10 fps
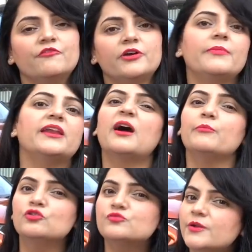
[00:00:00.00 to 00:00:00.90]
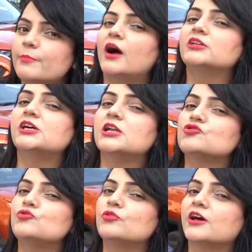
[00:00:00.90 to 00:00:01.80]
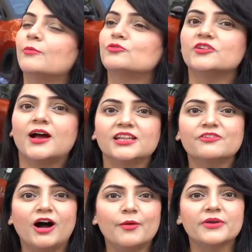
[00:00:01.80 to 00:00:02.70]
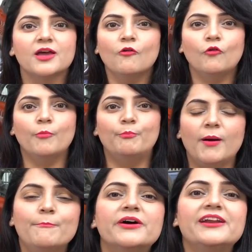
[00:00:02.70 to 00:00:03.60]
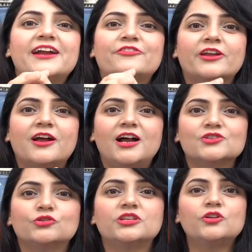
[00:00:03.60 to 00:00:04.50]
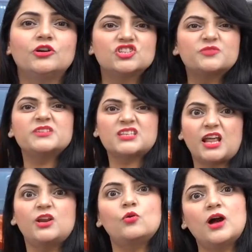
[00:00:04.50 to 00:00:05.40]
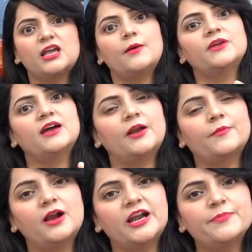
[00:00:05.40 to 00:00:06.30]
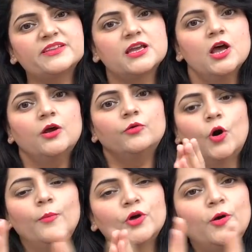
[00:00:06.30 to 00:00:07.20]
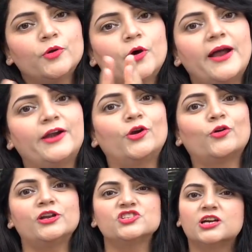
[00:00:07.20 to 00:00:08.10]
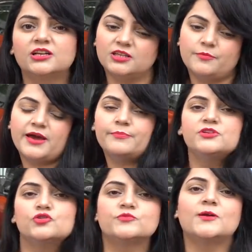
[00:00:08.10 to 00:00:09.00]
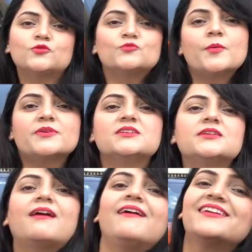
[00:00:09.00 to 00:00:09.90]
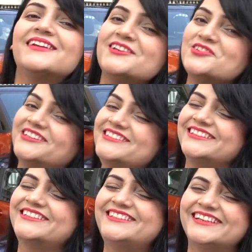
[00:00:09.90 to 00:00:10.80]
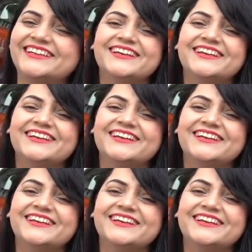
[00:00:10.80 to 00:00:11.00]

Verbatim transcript: फिर मैंने अम्यूज़मेंट पार्क जाना शुरू करा मुझे याद है वहाँ पे वो बम्पर इलेक्ट्रिक कार्स होती थी और जिसमें सारे लोग आके आपकी गाड़ी पे ऐसे ढूम ढूम ढूम हेड ऑन कॉलेज करते थे मैं अपनी चुपचाप चुपचाप ऐसे निकाल के ले जाती थी